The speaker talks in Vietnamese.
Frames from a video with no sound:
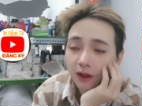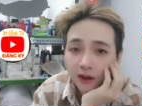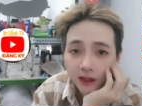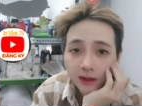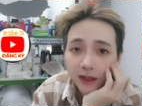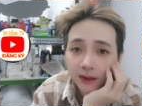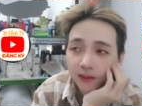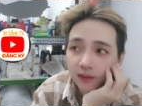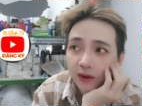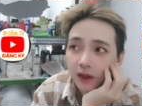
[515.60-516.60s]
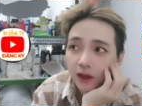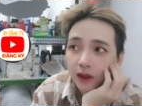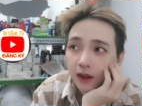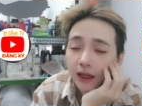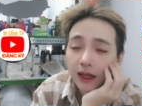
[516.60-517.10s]
thứ nhất á
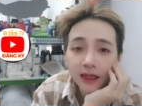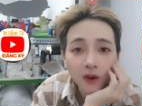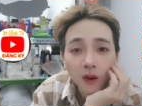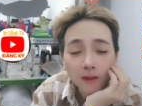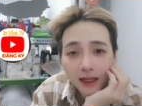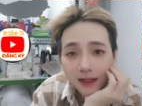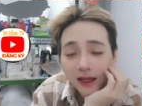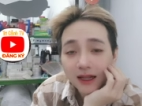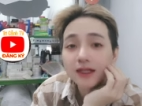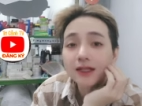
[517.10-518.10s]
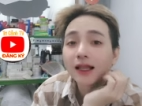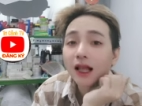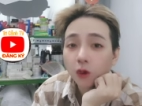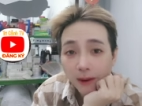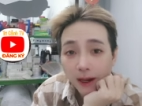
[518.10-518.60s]
cái gì của mình thì nó sẽ là
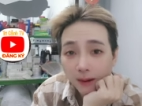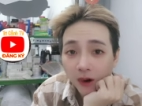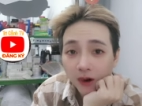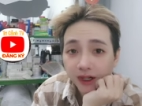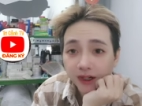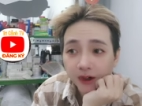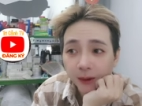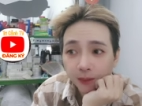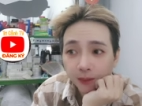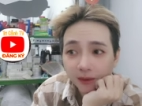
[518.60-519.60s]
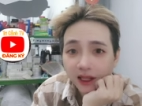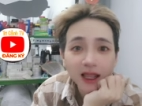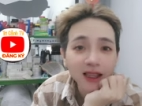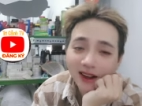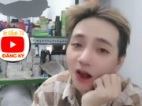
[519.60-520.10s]
của mình mọi người
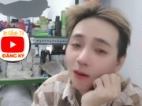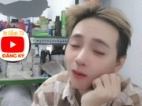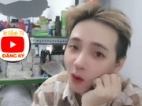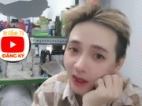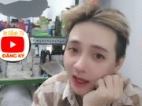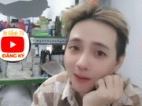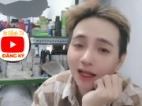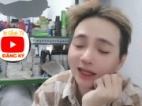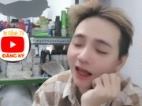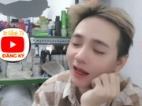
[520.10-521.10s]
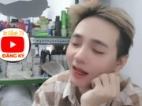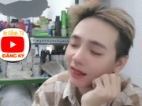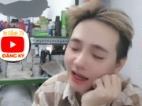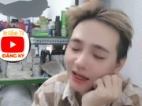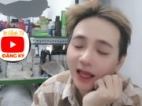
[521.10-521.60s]
cái gì nó không thuộc về mình thì
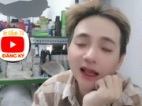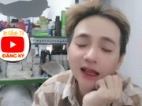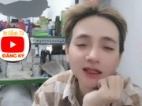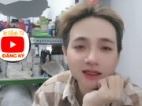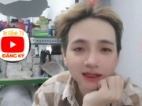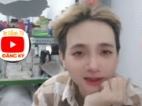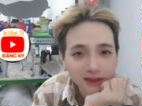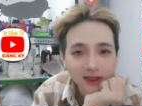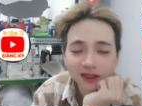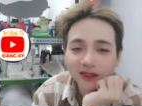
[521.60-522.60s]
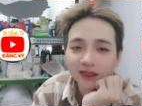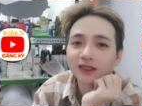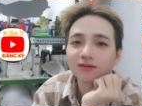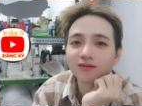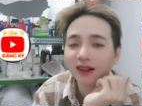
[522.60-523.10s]
chắc chắn
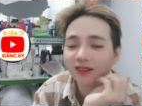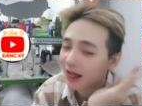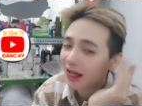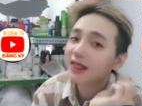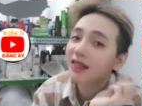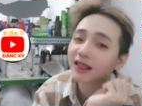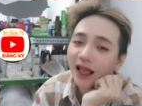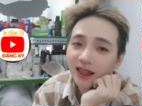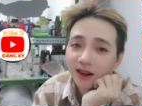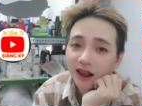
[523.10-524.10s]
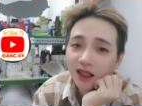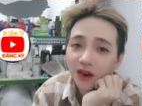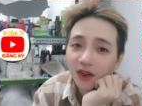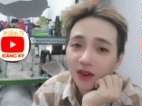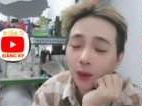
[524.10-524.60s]
mình phải chia tay với nó
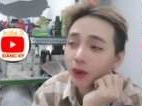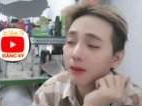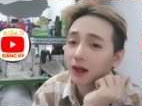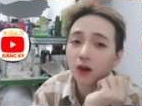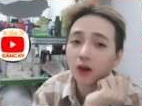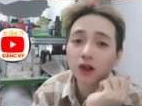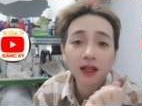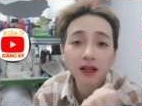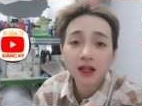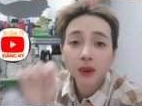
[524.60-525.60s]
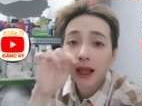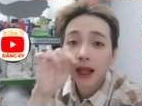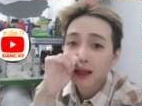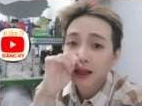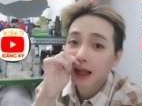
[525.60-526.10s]
thôi dù cho mình có tiếc nói
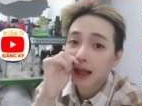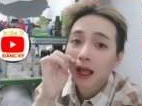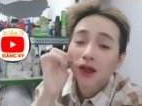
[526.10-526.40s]
hay là